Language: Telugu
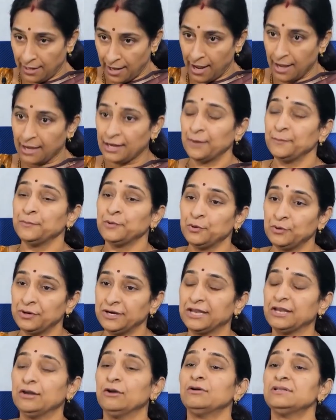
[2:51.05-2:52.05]
నా
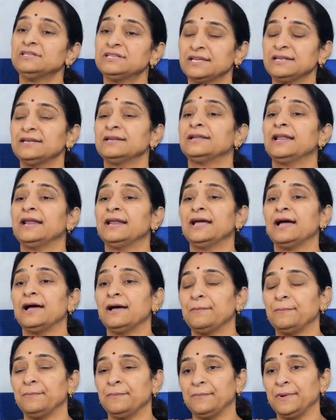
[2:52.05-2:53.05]
కమ్యూనిటీలో జనరల్గా
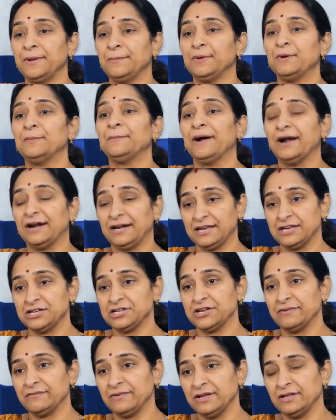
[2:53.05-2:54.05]
పీపుల్
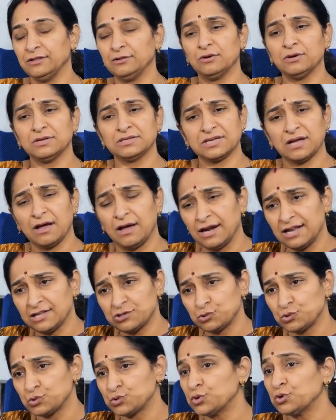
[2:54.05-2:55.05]
పాటించేవి ఇందులో చాలా
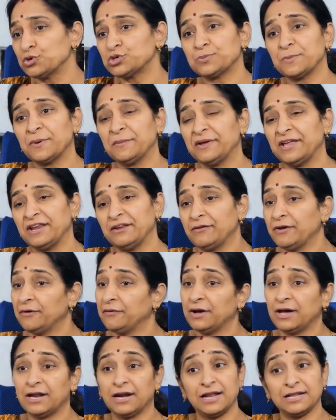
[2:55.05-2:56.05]
సుసూక్ష్మమైన
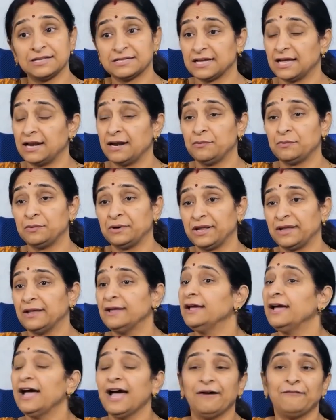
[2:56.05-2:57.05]
వ్యవహారాలు చాలా ఉంటాయి
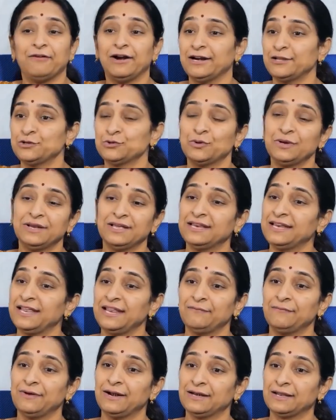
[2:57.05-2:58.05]
ఆ వాటి జోలికి
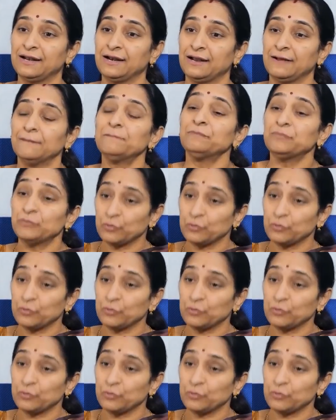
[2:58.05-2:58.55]
నేను వెళ్ళటల్లా